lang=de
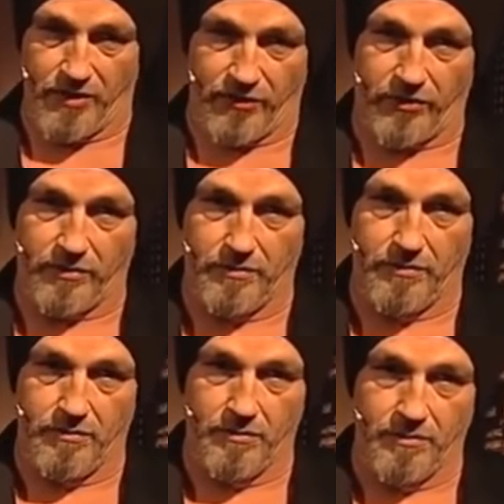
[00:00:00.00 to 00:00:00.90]
Mannes.
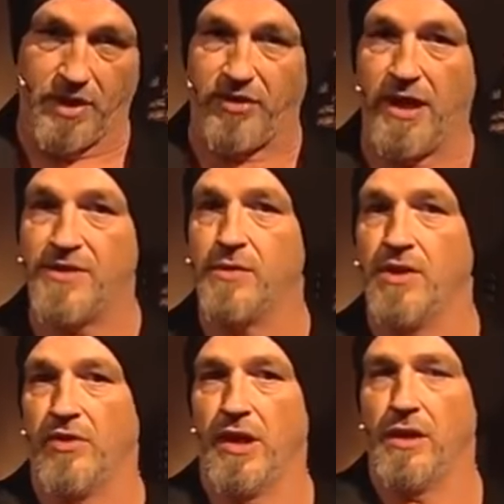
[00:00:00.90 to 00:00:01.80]
Das Herz
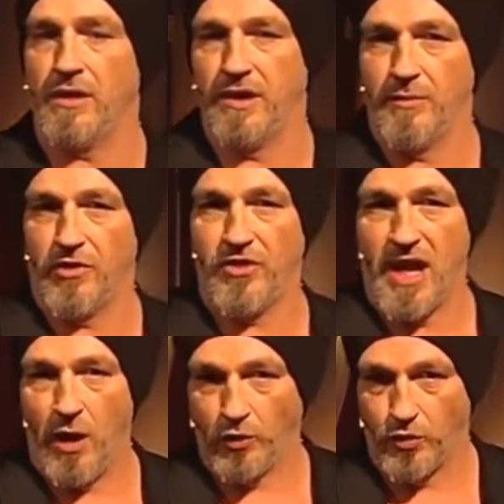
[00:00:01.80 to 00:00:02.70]
und die Seele einer Kirmes ist
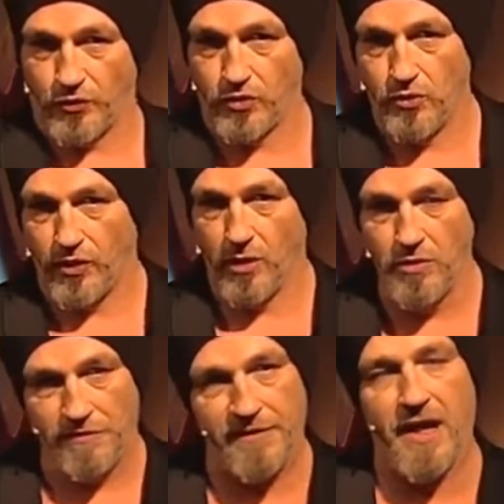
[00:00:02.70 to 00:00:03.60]
der Autoscooter,
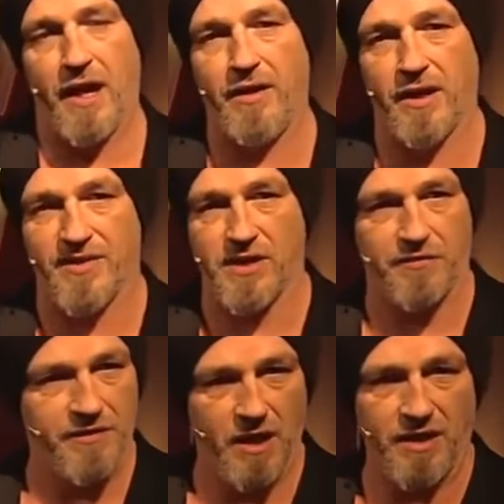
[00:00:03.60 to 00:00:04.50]
unverändert
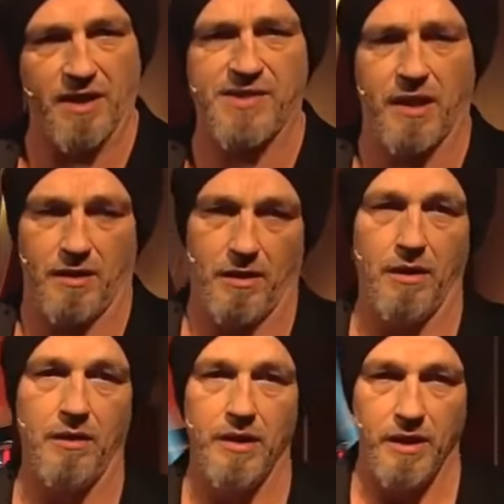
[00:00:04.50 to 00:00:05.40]
seit vielen
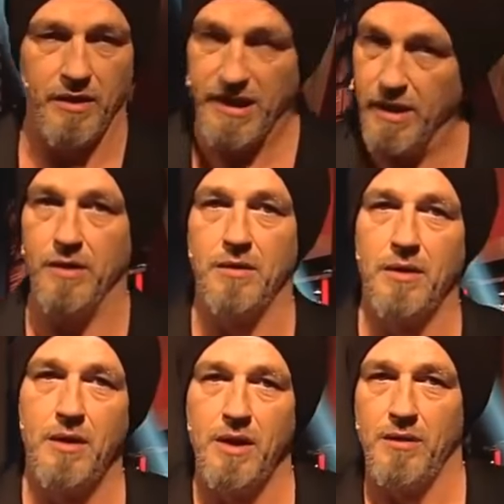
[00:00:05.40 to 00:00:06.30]
Jahrzehnten. Hier,
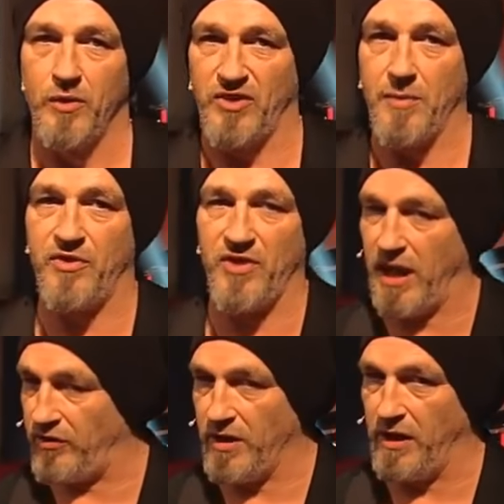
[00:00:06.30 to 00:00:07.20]
wo selbst
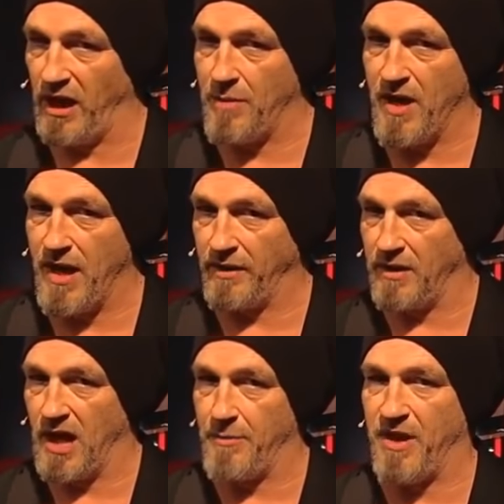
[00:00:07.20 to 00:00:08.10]
Sechsjährige am
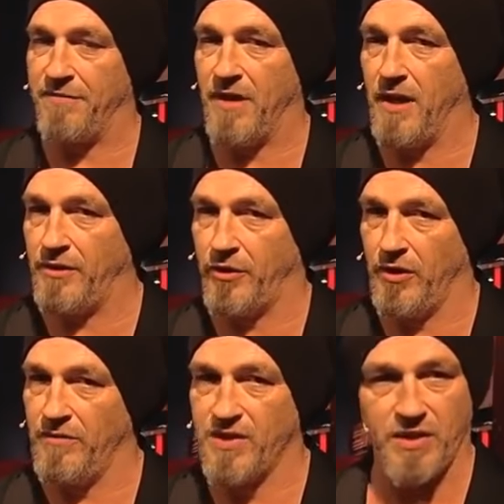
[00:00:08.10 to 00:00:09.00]
eigenen Leib erfahren
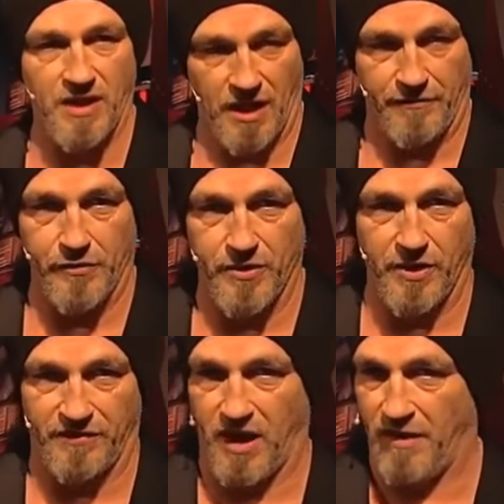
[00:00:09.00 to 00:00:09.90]
können, wie es sich
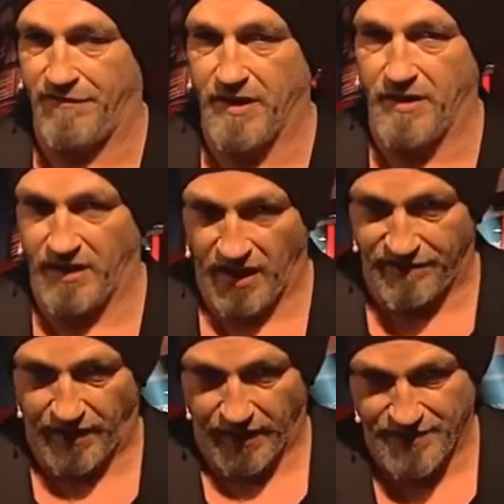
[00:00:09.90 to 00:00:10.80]
anfühlt, auf der A4 in den
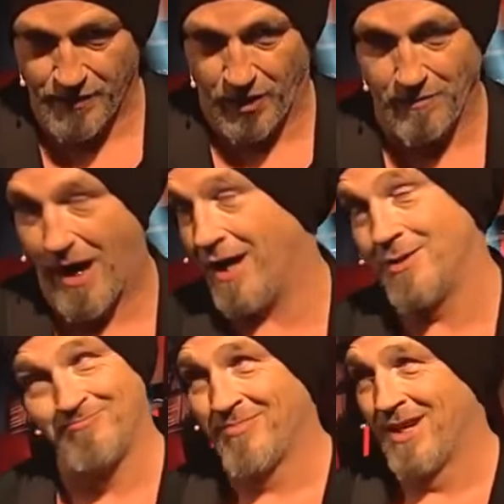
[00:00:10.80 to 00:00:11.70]
Gegenverkehr zu kommen.
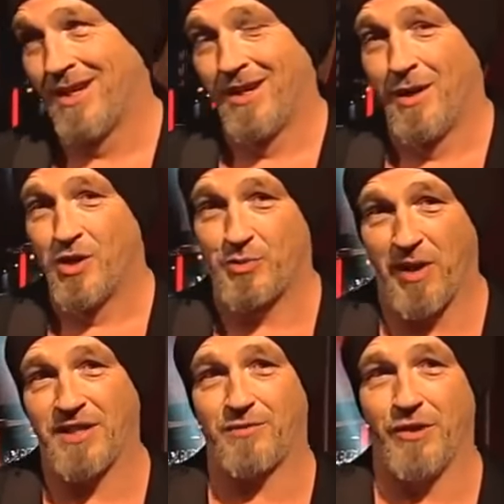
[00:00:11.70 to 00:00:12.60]
Ein
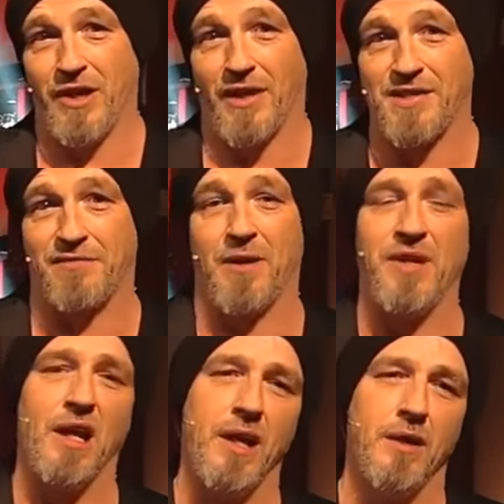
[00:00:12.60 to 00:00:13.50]
Spaß für die ganze
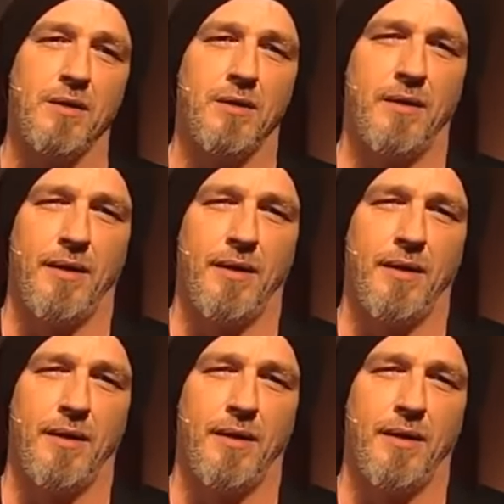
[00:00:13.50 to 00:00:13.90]
Familie.